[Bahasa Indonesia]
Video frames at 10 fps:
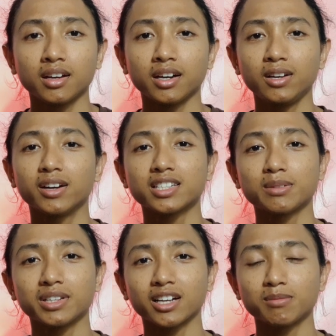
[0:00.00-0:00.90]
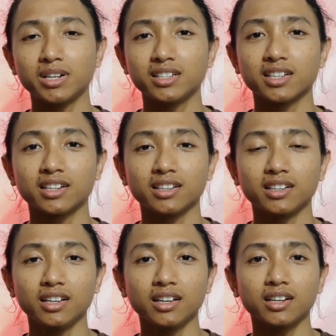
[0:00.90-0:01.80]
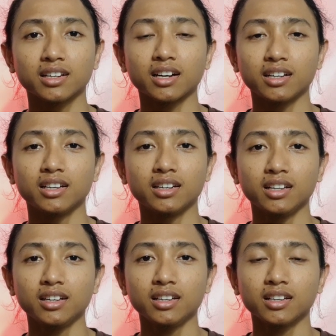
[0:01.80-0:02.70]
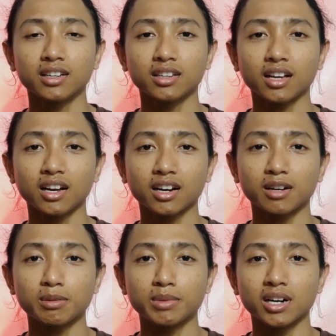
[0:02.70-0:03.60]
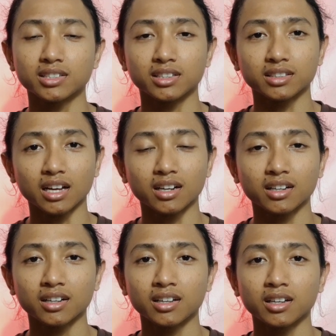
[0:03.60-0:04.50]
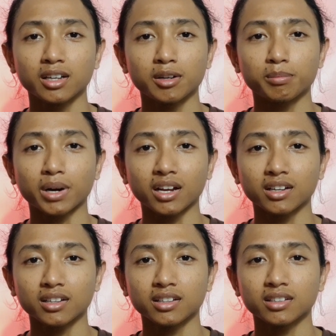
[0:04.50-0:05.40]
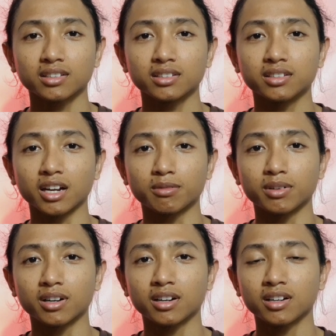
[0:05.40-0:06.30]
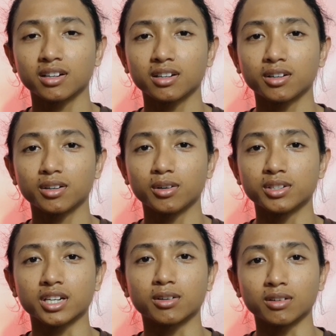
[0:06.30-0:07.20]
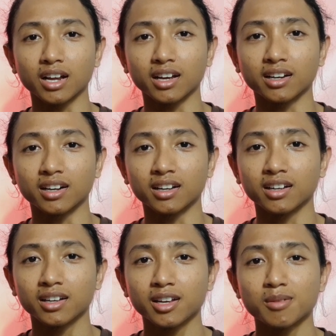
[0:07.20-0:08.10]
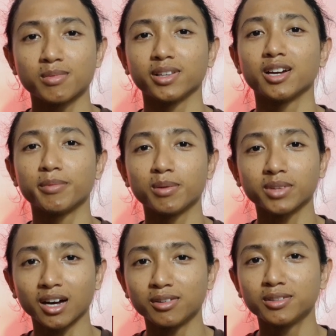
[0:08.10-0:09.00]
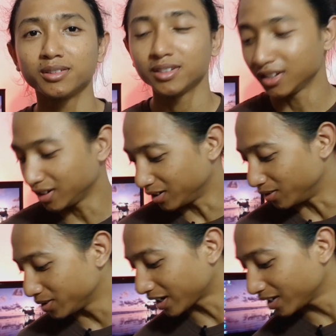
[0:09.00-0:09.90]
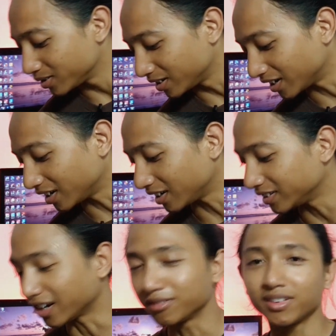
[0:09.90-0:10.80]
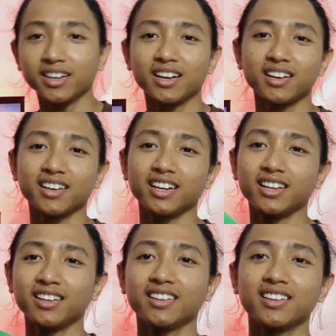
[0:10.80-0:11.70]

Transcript: Halo guys, selamat datang kembali di channel ini dan kali ini kita akan membahas tentang prank driver ojek online. Nah, buat yang belum tahu, dulu saya juga driver ya. Ini